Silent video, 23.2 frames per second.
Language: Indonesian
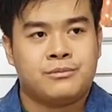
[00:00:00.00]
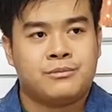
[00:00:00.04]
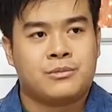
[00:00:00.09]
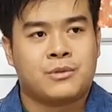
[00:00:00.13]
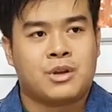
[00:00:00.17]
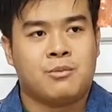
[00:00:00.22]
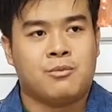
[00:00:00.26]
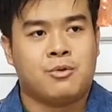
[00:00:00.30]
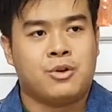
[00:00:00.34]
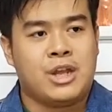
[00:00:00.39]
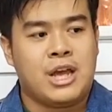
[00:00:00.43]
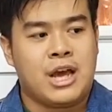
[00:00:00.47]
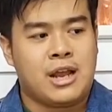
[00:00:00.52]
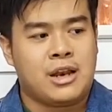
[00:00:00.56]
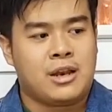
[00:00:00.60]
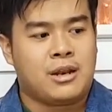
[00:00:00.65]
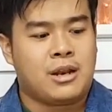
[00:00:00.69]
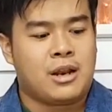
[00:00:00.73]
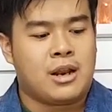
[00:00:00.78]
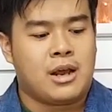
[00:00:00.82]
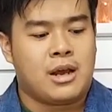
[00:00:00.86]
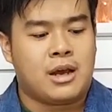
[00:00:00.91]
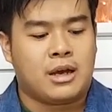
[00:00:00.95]

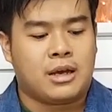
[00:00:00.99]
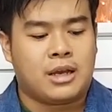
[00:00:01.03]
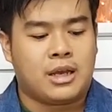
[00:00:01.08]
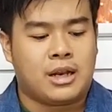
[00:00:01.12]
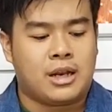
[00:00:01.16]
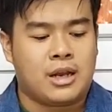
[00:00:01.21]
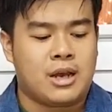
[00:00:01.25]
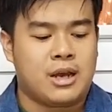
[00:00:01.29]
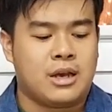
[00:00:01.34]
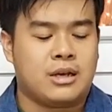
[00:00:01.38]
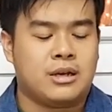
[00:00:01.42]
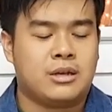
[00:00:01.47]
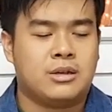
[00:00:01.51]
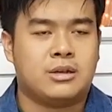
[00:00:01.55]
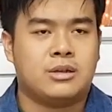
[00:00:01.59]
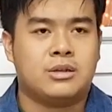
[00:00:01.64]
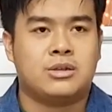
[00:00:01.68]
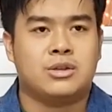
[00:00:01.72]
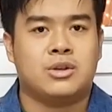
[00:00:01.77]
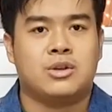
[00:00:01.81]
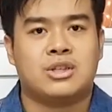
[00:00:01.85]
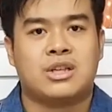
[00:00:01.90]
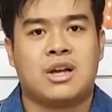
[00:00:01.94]
Kemudian akhirnya
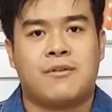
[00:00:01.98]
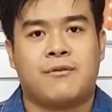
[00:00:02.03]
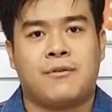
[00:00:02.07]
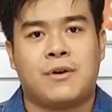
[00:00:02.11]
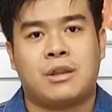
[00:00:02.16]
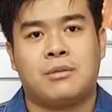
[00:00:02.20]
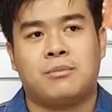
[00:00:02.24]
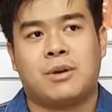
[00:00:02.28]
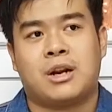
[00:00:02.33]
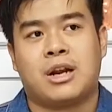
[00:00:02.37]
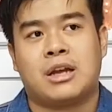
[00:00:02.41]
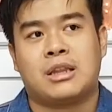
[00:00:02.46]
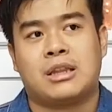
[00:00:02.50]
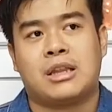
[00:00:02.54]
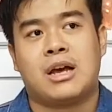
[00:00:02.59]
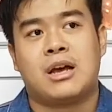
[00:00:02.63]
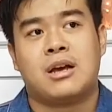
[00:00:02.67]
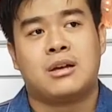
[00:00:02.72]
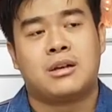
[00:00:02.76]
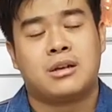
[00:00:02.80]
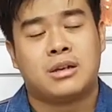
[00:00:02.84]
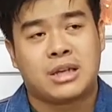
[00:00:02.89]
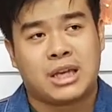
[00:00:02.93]
Yosafat
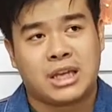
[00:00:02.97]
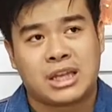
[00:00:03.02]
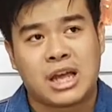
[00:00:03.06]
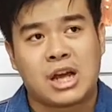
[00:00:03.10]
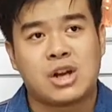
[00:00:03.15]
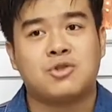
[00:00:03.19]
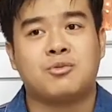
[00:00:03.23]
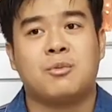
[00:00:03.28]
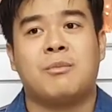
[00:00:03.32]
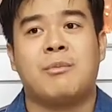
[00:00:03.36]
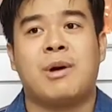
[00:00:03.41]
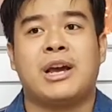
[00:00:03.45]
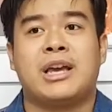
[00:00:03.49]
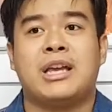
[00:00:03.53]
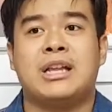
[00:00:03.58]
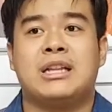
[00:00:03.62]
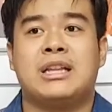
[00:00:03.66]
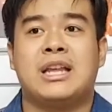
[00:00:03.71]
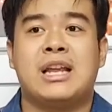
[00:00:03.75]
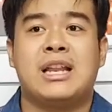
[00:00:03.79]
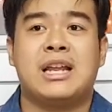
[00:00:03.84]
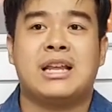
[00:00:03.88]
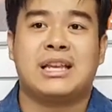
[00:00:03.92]
berkata, kita harus memanggil
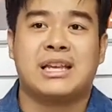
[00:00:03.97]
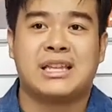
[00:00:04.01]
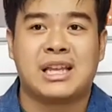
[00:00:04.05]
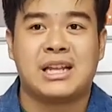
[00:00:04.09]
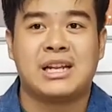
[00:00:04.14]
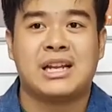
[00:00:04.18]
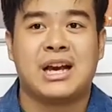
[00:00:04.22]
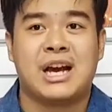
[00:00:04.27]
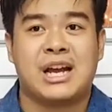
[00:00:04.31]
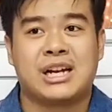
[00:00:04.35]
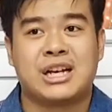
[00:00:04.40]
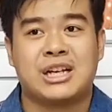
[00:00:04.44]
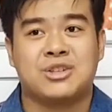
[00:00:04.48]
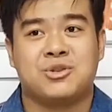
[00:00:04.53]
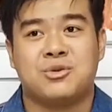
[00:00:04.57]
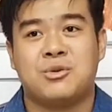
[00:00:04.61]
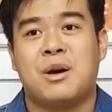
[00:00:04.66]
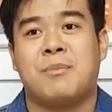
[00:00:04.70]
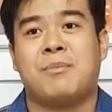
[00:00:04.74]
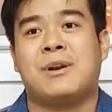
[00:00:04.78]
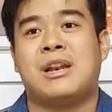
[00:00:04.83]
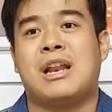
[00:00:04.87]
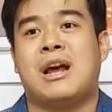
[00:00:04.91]
dia dan kita dengarkan
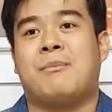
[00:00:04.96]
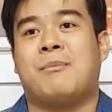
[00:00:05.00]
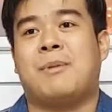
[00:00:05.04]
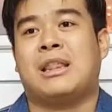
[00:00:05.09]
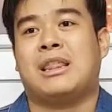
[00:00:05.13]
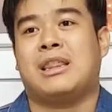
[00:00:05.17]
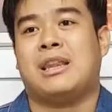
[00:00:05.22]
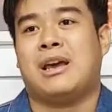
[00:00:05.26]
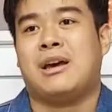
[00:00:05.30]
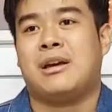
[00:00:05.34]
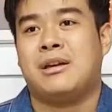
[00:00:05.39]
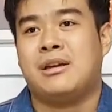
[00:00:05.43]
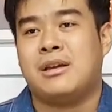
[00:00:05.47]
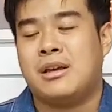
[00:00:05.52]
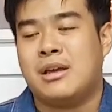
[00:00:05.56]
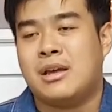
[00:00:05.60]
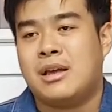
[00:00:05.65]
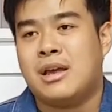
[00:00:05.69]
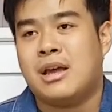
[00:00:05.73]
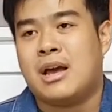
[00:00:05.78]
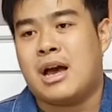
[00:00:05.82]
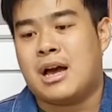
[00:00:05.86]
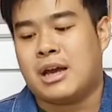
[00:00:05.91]
juga pendapatnya.
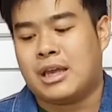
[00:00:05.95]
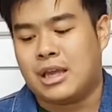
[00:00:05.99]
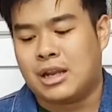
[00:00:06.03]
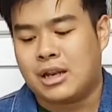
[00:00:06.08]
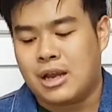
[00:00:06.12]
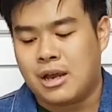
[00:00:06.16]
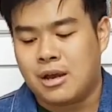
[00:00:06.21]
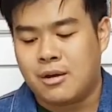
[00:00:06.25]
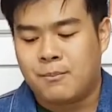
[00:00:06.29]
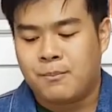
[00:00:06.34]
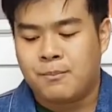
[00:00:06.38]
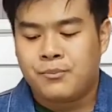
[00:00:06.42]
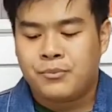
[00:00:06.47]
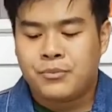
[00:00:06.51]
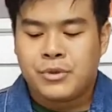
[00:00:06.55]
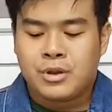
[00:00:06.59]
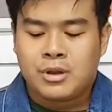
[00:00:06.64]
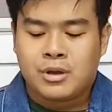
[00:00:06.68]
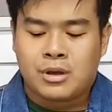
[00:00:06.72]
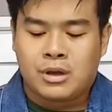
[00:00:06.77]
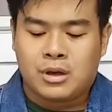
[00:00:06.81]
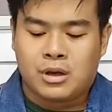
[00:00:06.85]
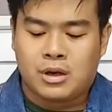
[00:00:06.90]
Akhirnya
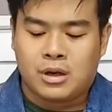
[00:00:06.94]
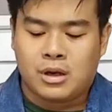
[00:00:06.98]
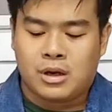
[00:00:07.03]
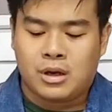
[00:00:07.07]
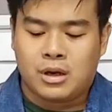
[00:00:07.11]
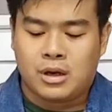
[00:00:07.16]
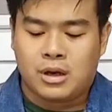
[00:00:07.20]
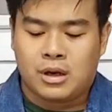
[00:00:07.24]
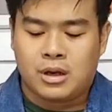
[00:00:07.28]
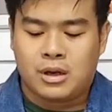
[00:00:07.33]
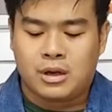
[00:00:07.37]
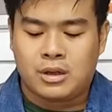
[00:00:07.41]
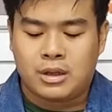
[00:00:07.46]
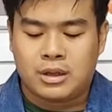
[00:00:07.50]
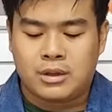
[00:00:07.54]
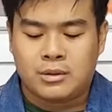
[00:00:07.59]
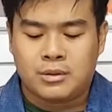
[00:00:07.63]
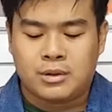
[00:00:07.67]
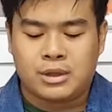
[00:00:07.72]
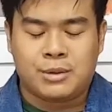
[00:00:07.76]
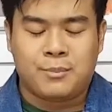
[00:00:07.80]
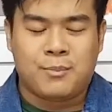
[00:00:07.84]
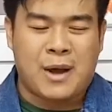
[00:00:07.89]
uh,
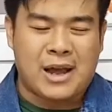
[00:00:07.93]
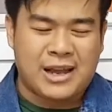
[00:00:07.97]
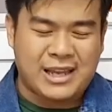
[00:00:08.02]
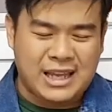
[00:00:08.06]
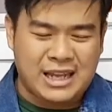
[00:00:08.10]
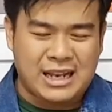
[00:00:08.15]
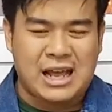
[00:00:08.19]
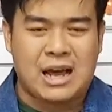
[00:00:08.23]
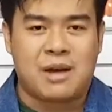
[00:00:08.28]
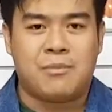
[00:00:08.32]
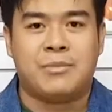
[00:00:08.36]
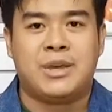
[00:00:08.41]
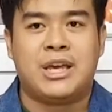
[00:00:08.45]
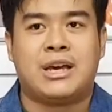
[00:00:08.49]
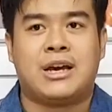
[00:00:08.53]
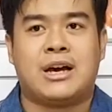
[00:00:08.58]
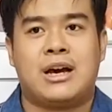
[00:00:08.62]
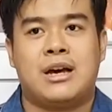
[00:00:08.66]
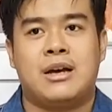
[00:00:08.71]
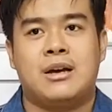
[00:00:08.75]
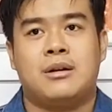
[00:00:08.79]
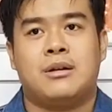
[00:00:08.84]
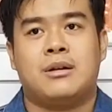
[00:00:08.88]
dipanggillah
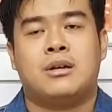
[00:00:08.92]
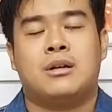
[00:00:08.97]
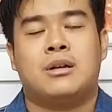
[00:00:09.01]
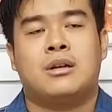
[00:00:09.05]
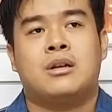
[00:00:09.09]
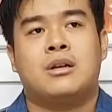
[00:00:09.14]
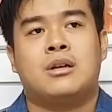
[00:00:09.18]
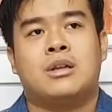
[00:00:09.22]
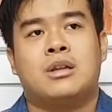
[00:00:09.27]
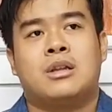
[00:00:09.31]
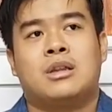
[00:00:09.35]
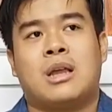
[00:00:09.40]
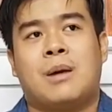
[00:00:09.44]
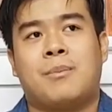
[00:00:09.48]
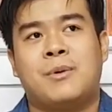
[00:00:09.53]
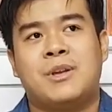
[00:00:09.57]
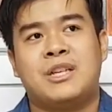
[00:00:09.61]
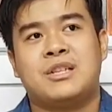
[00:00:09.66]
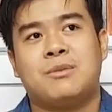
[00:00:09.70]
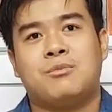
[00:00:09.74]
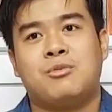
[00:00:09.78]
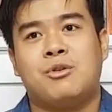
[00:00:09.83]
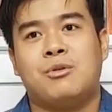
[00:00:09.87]
Mika
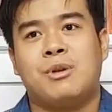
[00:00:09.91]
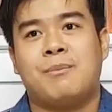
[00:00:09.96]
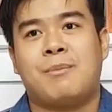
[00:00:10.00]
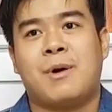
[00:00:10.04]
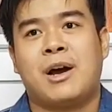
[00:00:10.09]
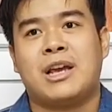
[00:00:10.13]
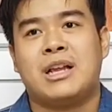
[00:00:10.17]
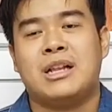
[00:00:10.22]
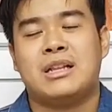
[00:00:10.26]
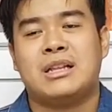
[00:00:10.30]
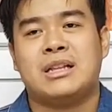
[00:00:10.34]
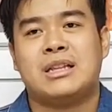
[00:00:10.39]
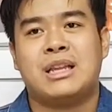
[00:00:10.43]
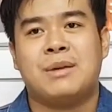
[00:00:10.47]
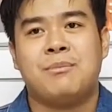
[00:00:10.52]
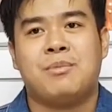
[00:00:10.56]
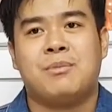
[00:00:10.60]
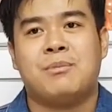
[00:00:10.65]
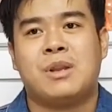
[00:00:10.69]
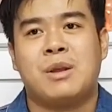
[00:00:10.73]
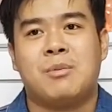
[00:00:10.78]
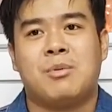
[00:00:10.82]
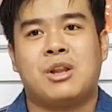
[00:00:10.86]
tapi sebelum dipanggil di,
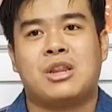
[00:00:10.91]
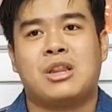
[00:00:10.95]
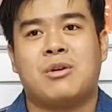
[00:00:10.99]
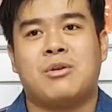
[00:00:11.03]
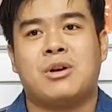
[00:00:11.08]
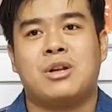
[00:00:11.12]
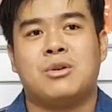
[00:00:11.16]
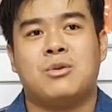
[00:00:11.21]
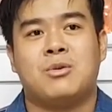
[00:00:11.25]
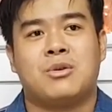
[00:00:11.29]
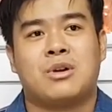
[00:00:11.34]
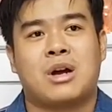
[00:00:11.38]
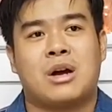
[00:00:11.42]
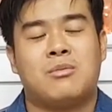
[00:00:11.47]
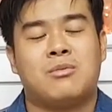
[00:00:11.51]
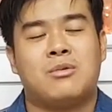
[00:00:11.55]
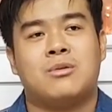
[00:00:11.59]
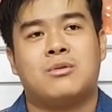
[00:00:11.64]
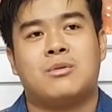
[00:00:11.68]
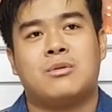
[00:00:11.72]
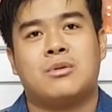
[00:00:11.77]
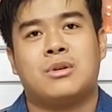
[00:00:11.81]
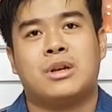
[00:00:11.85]
diberitahukan dulu
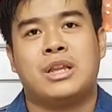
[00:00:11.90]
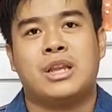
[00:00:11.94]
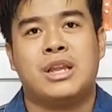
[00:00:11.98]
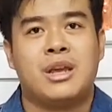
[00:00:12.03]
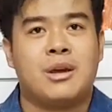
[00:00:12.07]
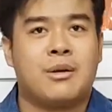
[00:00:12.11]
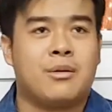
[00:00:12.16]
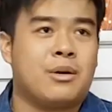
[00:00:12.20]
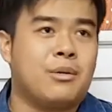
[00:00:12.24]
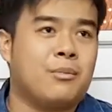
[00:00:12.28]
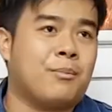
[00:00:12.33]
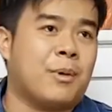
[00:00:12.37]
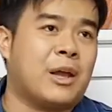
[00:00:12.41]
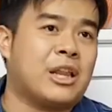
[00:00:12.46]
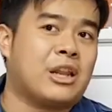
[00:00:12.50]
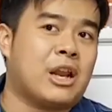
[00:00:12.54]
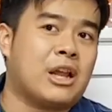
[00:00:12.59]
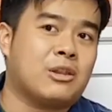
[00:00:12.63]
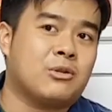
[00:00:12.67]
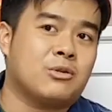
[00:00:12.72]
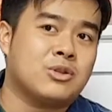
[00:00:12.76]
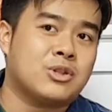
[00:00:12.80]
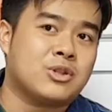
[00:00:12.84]
kamu ini
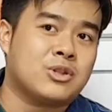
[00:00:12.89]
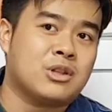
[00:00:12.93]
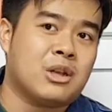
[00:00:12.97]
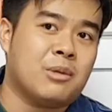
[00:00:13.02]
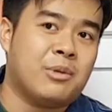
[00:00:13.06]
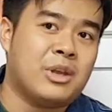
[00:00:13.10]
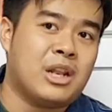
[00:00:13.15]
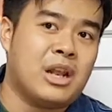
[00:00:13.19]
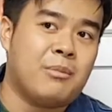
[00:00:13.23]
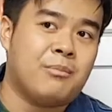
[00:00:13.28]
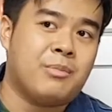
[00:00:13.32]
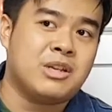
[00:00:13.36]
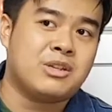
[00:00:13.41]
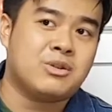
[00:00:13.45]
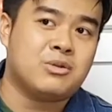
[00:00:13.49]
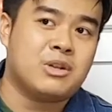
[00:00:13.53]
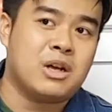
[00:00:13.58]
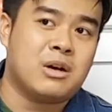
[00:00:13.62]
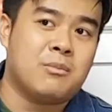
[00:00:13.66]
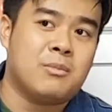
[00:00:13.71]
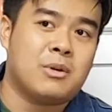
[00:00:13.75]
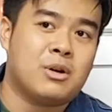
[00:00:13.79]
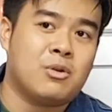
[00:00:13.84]
400 nabi-nabi
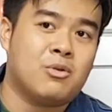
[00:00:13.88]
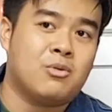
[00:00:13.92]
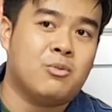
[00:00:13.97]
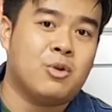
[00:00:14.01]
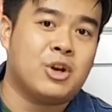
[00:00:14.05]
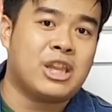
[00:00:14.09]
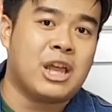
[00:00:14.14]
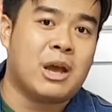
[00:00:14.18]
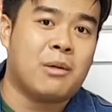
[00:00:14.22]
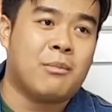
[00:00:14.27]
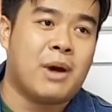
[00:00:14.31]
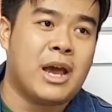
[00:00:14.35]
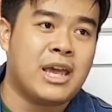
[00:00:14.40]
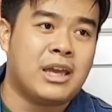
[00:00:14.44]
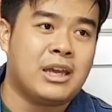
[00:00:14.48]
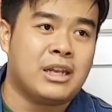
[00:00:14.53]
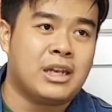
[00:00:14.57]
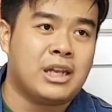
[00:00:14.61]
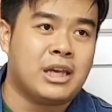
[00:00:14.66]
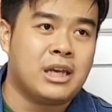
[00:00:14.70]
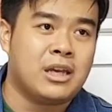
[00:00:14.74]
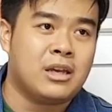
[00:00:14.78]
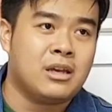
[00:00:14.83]
sudah berbuat yang baik
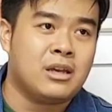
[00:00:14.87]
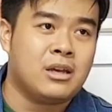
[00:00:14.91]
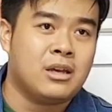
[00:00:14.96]
ini.